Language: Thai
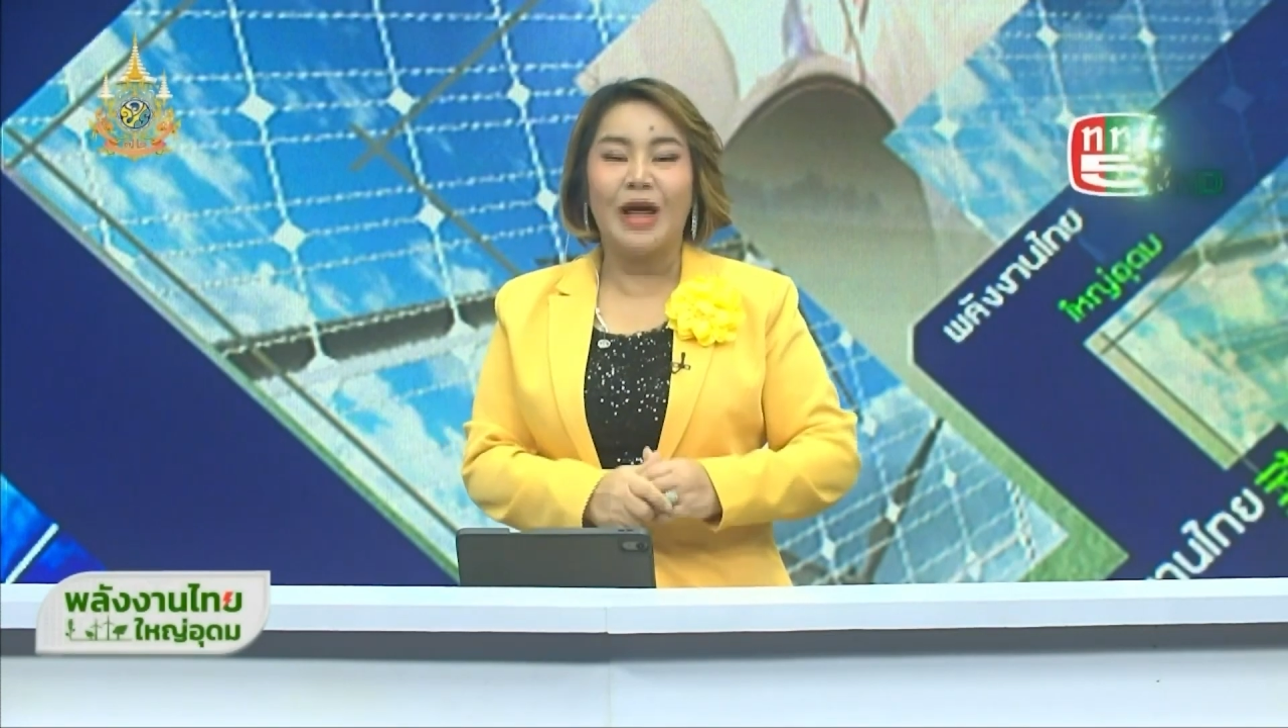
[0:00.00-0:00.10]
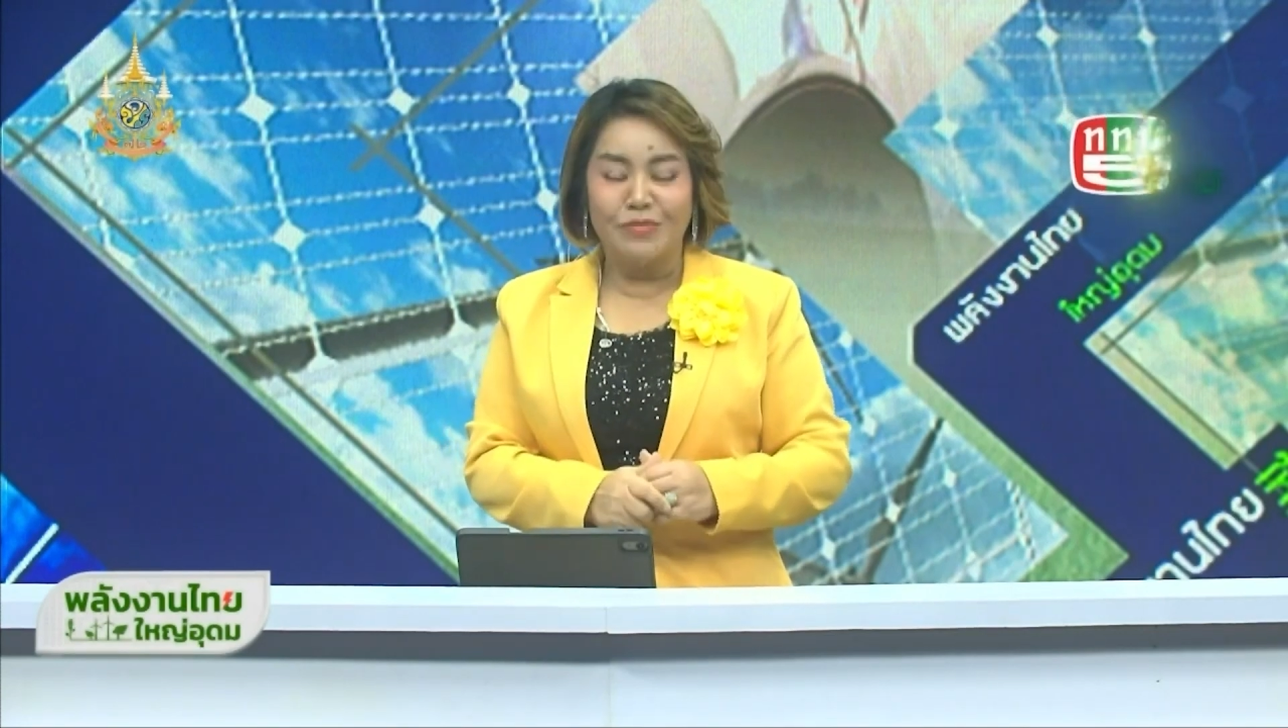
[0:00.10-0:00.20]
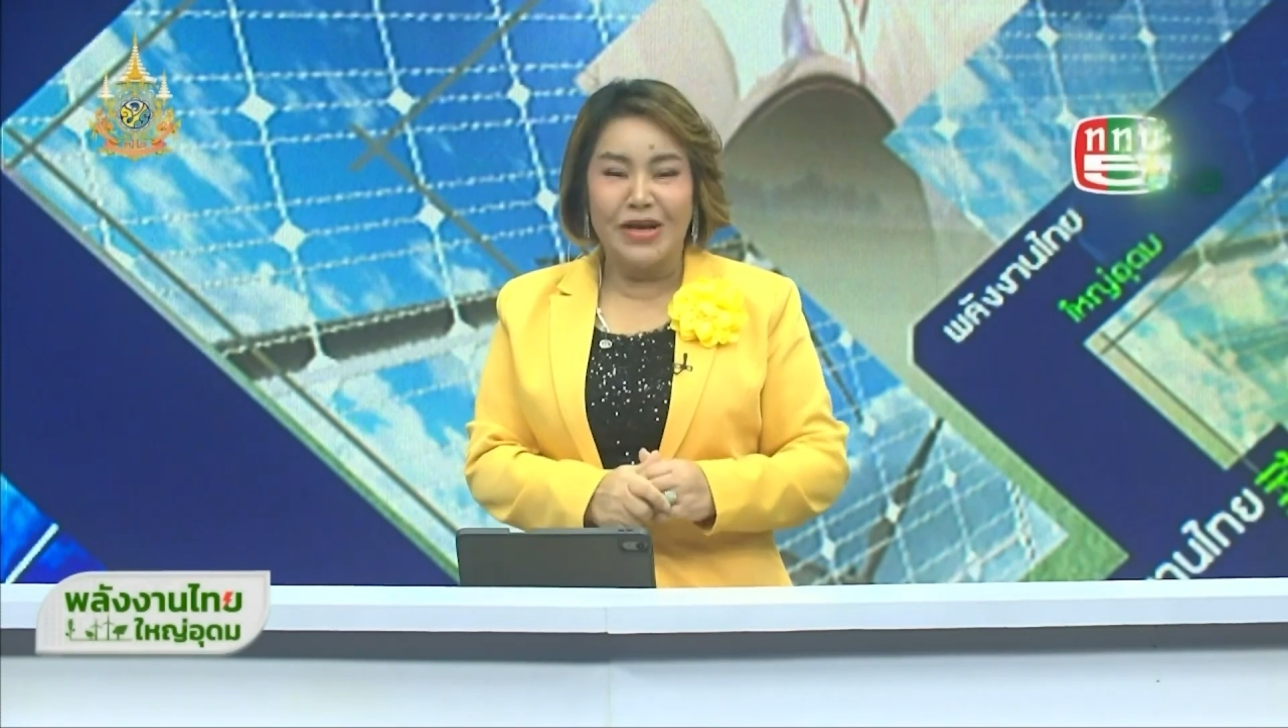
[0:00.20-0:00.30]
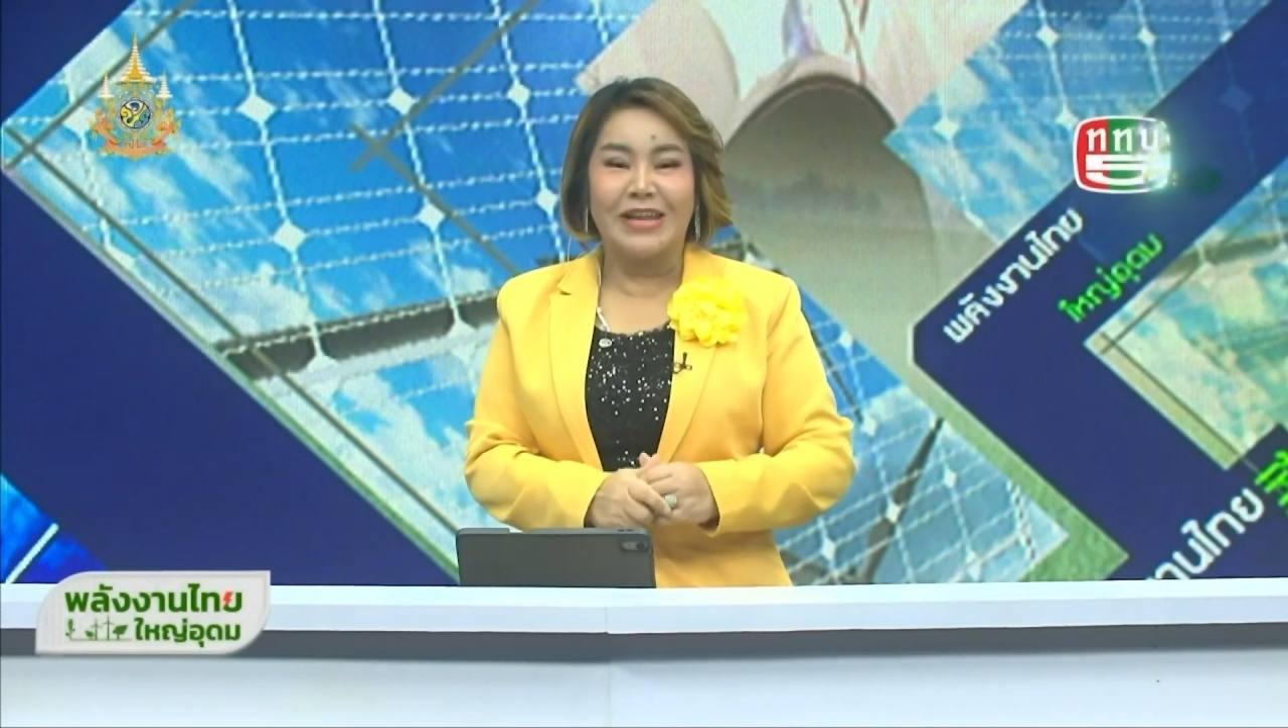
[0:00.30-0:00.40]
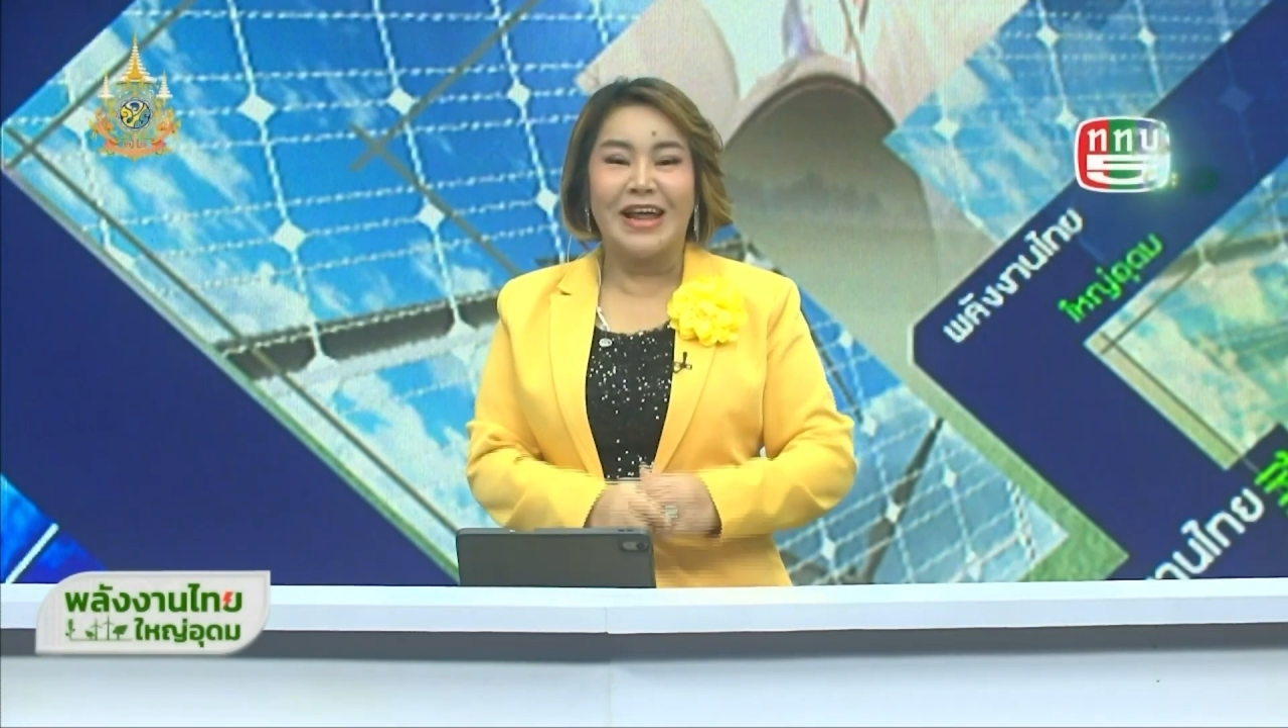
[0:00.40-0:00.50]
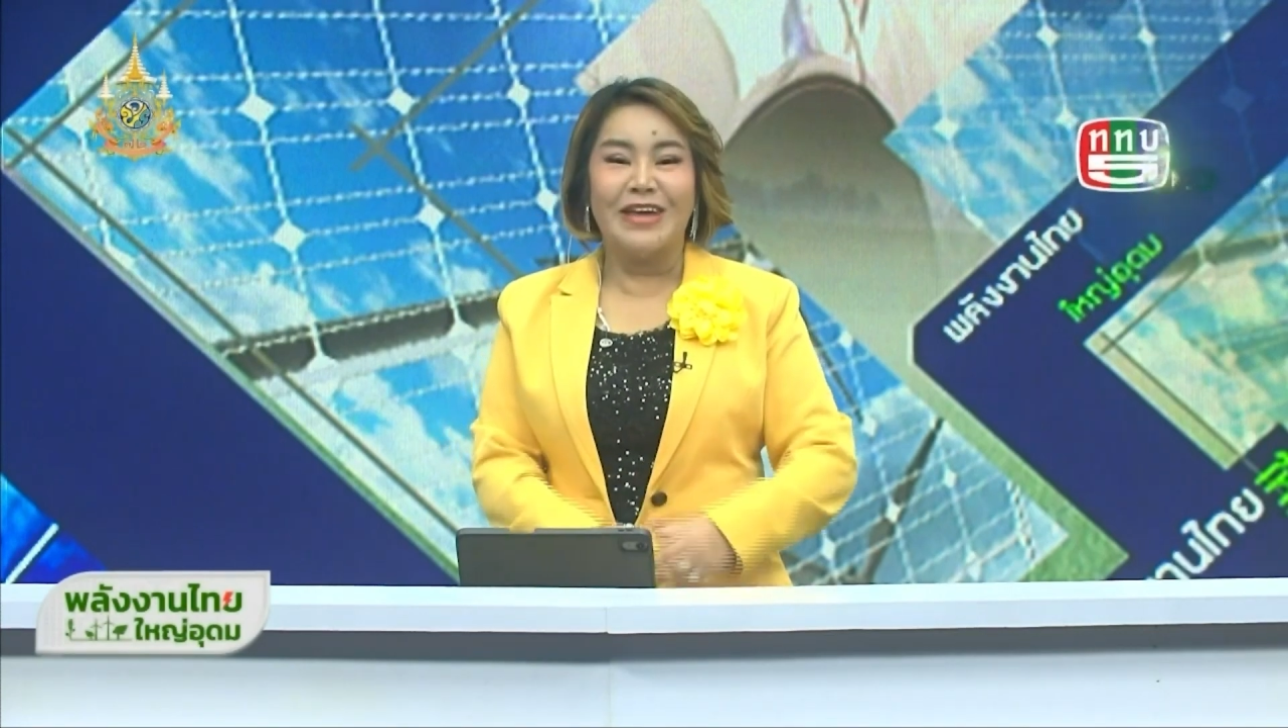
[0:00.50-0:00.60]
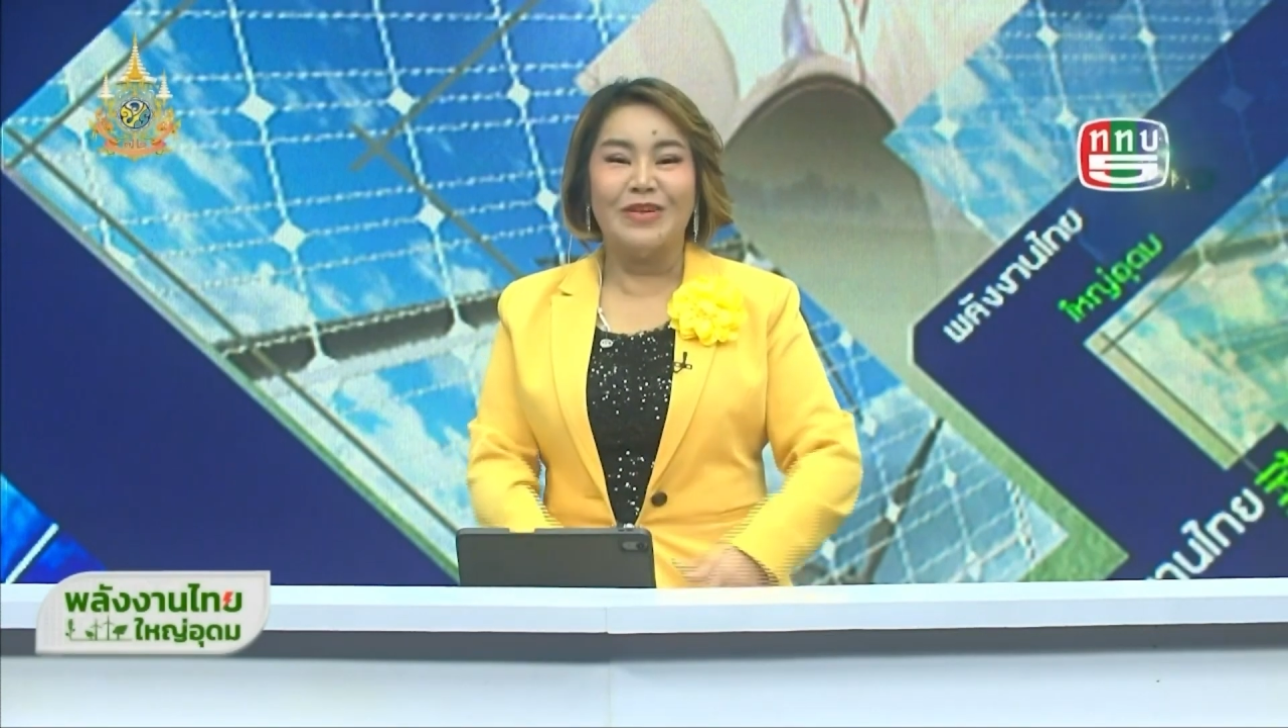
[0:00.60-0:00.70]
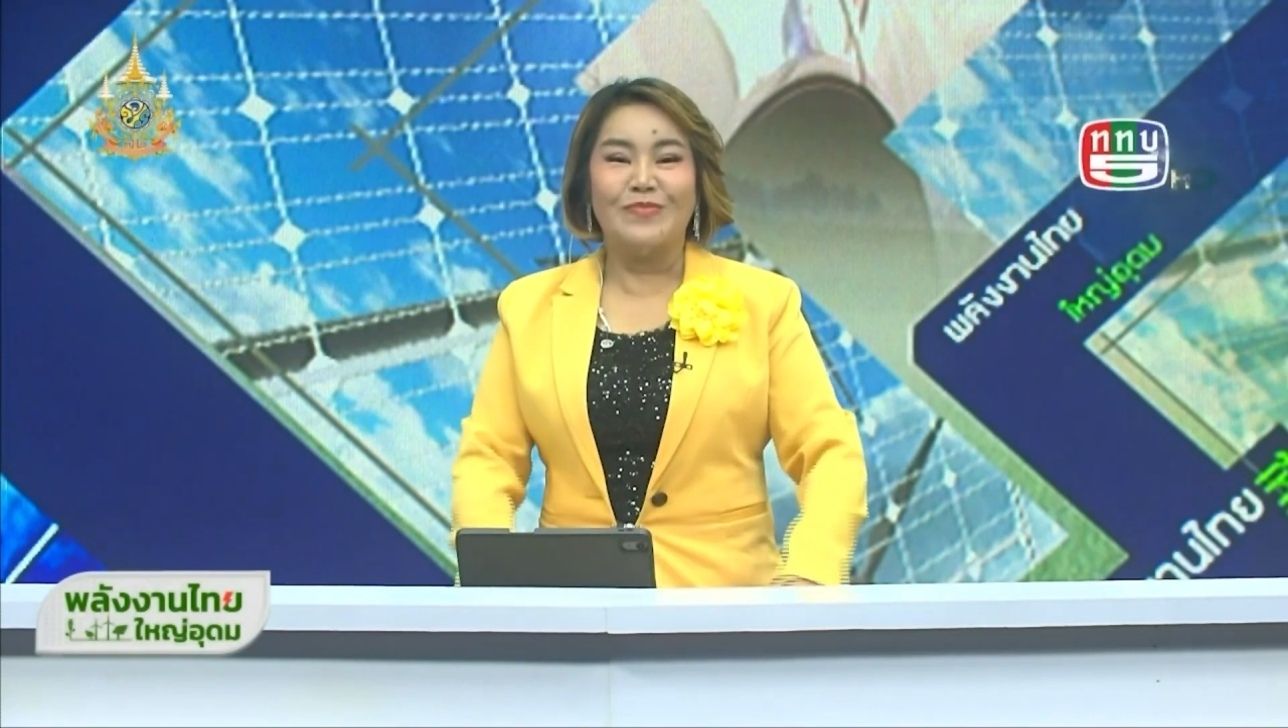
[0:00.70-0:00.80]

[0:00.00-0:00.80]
ทำอย่างไร